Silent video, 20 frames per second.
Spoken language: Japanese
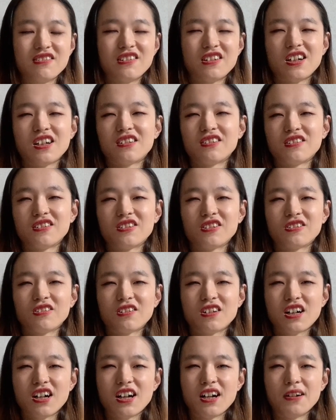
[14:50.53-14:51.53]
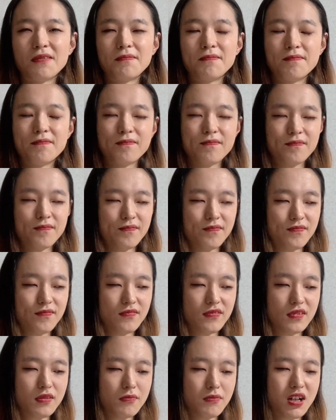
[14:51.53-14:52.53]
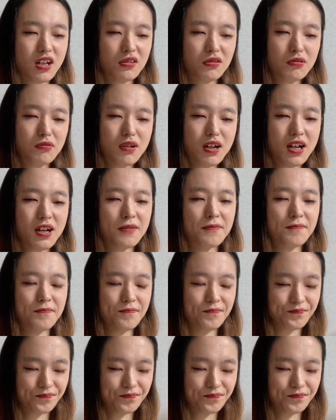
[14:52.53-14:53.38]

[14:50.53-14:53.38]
ぐらいの人とか、まあ、あとは